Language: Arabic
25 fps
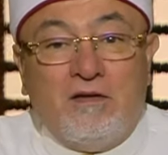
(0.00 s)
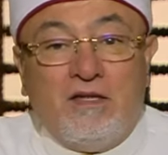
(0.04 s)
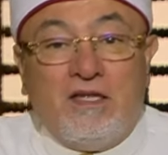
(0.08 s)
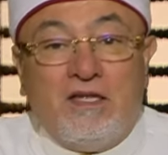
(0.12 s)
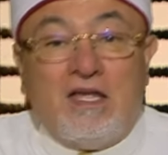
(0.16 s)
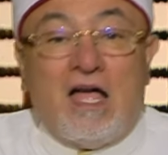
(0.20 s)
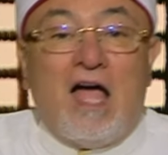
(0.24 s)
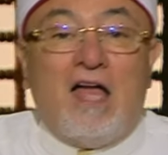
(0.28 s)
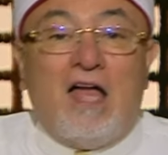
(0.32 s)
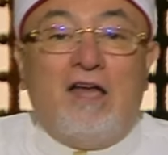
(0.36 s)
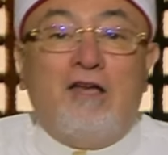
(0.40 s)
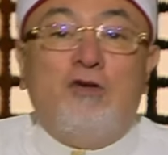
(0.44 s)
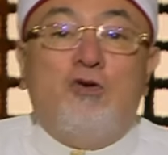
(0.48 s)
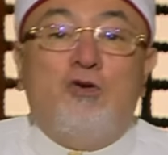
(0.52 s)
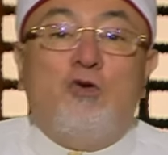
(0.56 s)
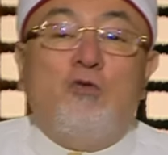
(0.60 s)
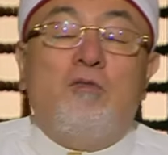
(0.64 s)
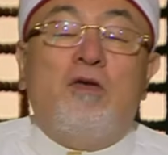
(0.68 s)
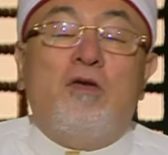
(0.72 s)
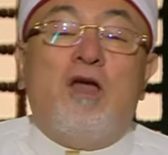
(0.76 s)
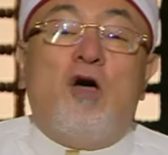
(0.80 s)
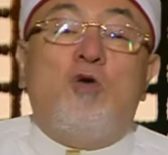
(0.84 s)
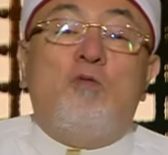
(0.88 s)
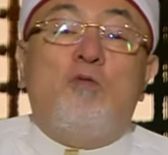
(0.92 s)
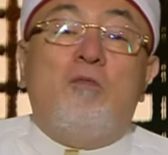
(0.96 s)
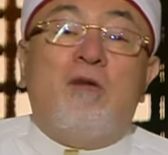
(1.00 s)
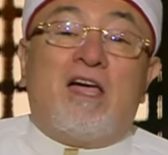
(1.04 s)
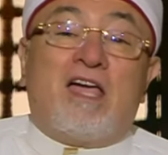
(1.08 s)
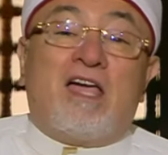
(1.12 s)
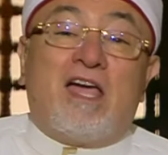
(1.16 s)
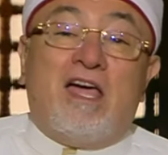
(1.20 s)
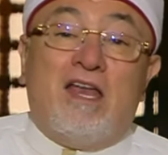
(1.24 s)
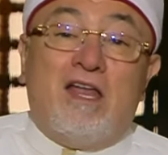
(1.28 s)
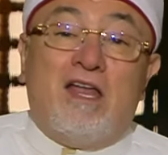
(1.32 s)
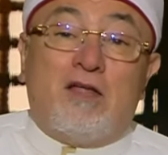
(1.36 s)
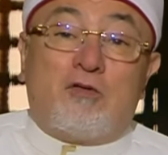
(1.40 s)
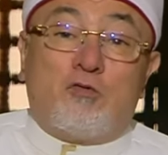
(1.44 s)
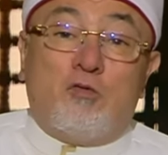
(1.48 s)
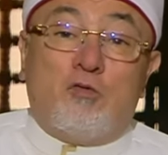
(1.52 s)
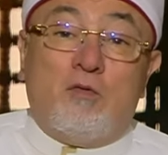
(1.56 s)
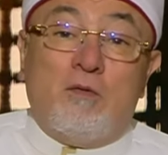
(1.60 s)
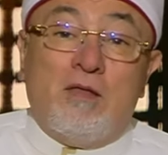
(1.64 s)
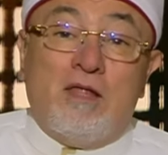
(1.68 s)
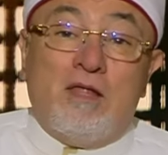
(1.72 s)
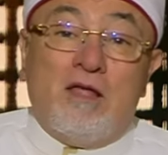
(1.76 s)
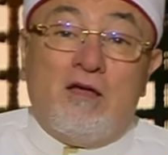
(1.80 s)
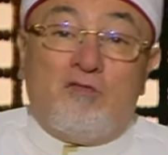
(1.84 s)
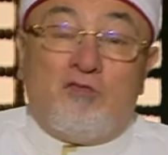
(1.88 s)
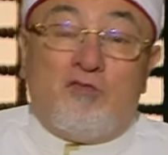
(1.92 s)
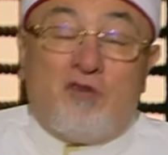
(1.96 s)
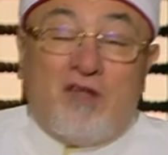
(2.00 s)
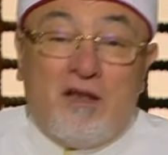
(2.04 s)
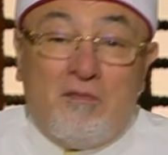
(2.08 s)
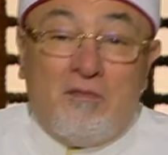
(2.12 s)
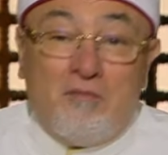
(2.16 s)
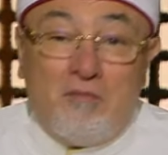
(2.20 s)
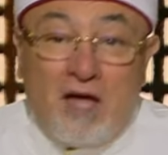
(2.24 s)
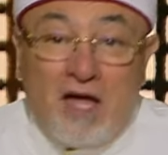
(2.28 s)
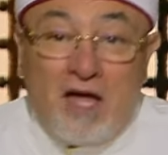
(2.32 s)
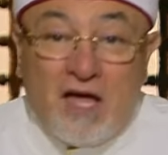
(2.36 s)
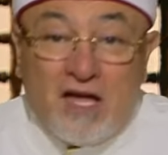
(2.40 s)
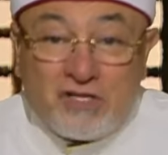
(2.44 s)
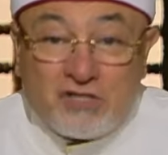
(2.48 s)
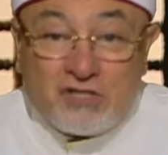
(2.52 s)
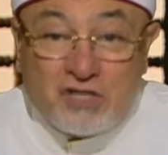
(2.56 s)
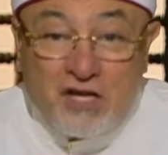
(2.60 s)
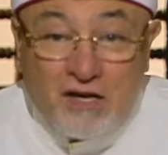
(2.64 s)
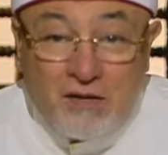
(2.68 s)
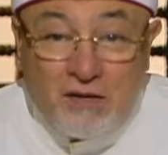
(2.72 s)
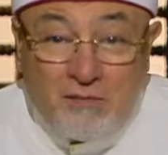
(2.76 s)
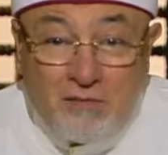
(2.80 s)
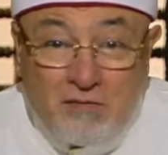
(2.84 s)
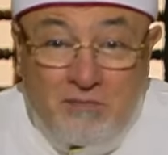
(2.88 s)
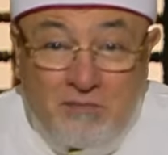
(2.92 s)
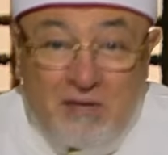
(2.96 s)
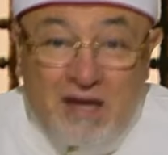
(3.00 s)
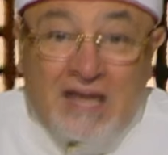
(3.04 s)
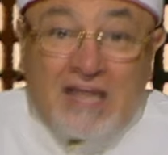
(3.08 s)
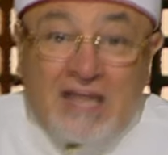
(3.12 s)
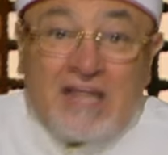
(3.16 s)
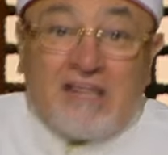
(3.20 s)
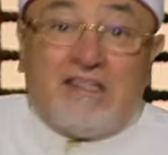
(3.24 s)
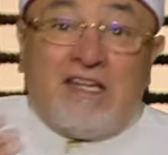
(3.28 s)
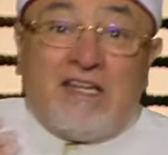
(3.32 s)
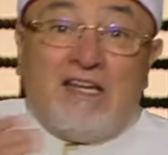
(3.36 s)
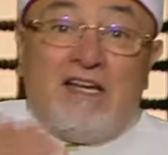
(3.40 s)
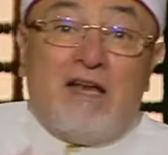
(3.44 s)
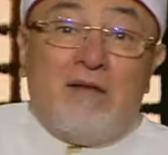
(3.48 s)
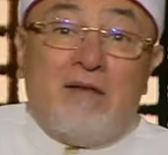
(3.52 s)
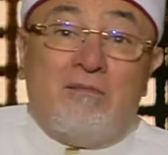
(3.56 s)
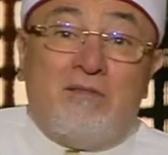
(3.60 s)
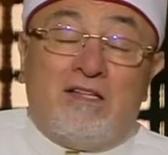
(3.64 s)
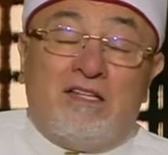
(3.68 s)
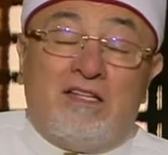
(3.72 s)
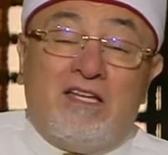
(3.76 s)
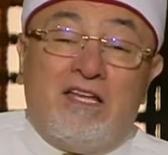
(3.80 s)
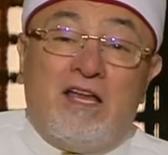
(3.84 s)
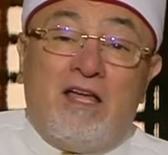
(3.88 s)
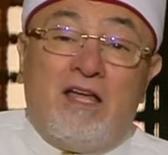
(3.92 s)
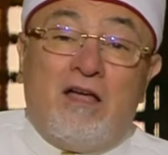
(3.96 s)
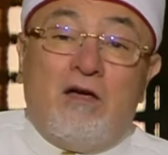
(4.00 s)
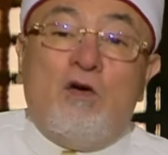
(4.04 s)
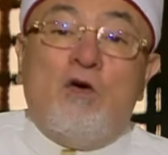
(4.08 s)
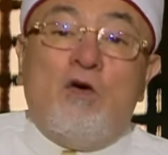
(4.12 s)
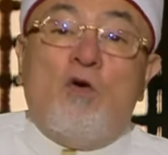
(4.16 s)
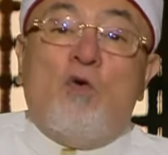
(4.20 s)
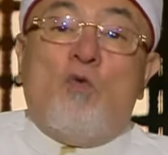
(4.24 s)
يعني يوم له مكانته فلما هاجر من مكة إلى المدينة